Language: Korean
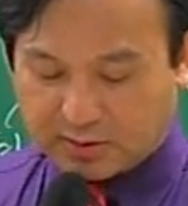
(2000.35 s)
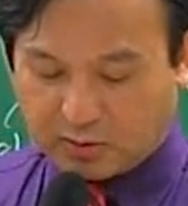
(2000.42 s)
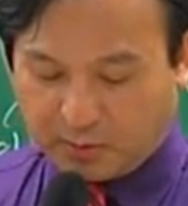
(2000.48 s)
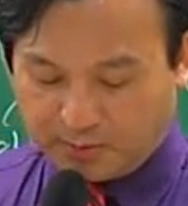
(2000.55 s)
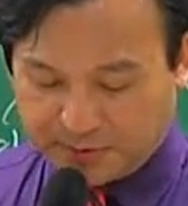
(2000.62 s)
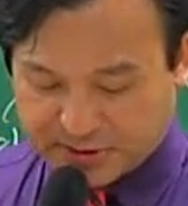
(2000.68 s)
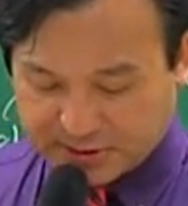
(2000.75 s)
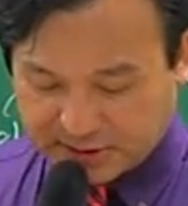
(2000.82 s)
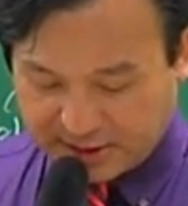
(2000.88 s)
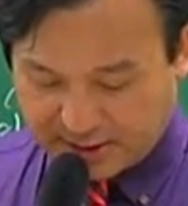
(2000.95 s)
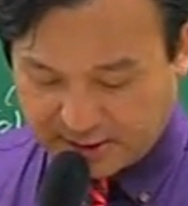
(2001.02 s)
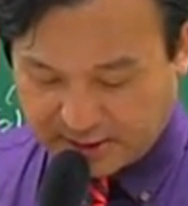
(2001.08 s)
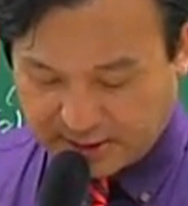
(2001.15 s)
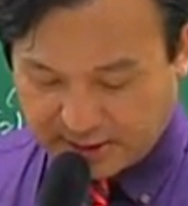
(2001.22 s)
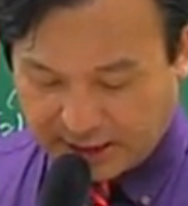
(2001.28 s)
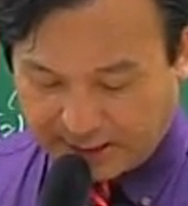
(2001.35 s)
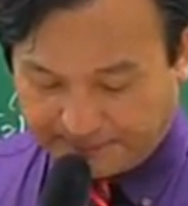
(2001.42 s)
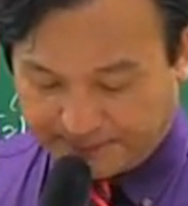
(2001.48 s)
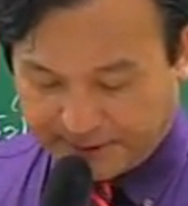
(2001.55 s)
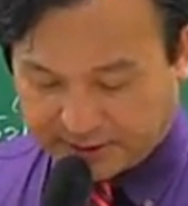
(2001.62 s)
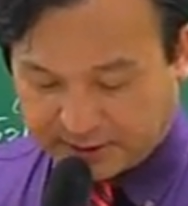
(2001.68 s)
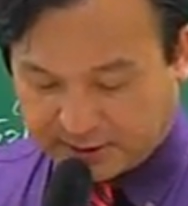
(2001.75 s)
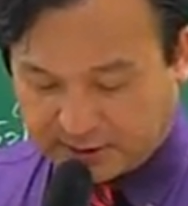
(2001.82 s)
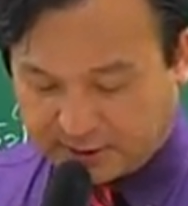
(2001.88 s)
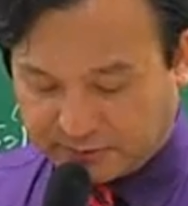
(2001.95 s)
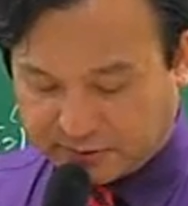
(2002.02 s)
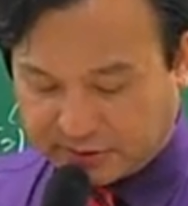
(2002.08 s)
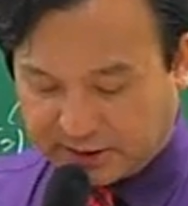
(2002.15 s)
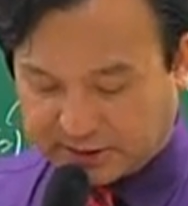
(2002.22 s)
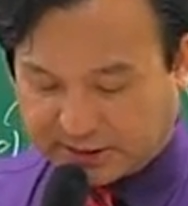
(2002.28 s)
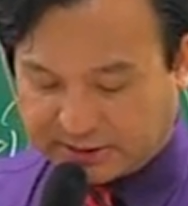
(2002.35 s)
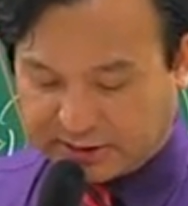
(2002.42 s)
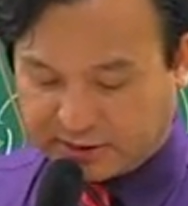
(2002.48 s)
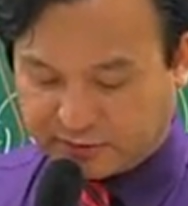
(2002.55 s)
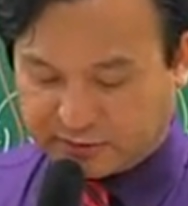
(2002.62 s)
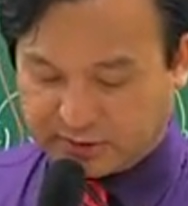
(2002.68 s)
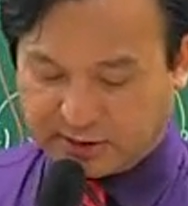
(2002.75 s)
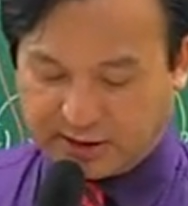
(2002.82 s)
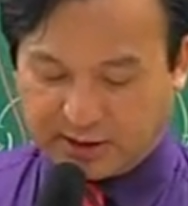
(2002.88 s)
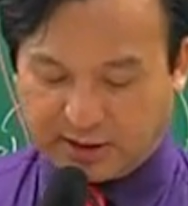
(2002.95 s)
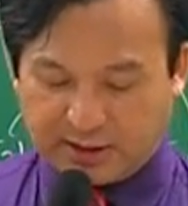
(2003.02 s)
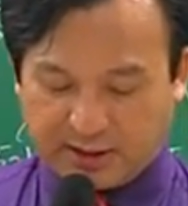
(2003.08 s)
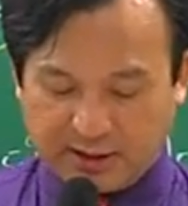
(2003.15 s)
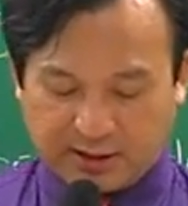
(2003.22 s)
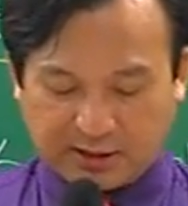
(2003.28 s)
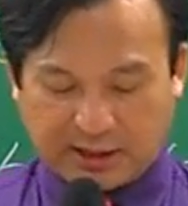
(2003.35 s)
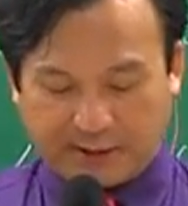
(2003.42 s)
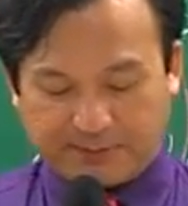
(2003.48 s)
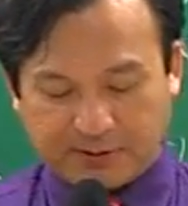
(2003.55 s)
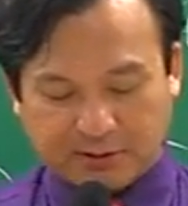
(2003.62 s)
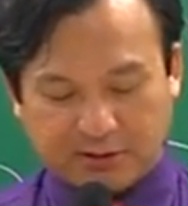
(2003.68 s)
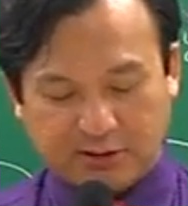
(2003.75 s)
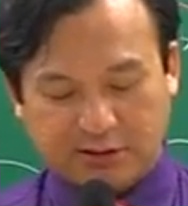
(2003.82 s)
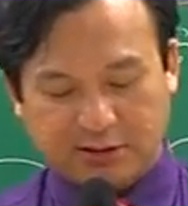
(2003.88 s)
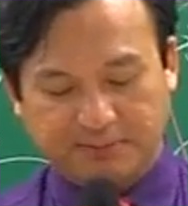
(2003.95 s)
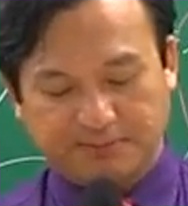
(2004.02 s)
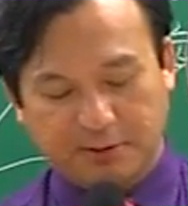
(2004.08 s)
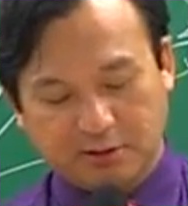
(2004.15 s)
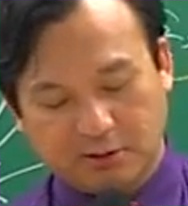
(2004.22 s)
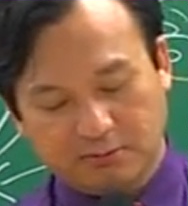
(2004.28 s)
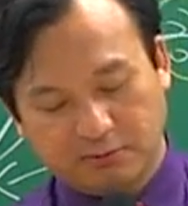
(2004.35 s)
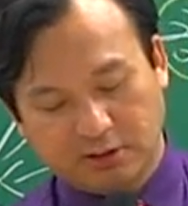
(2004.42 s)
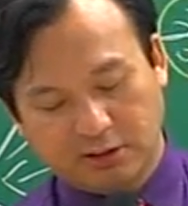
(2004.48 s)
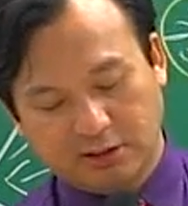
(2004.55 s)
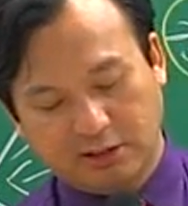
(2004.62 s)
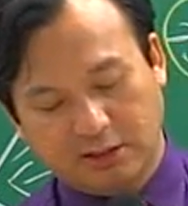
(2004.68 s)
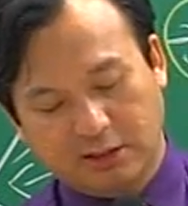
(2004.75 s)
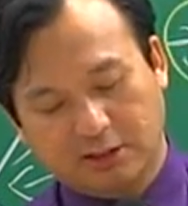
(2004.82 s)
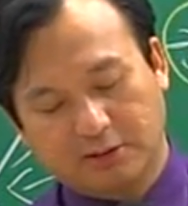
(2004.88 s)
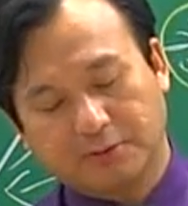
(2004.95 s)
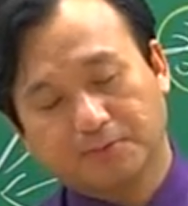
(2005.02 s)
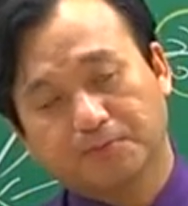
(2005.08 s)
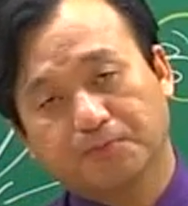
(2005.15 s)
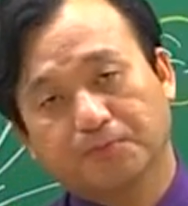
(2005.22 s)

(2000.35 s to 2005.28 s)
오피스텔 아파트 열주택 다세대주택 그러니까 아파트가 집합 건물이라는 얘기예요.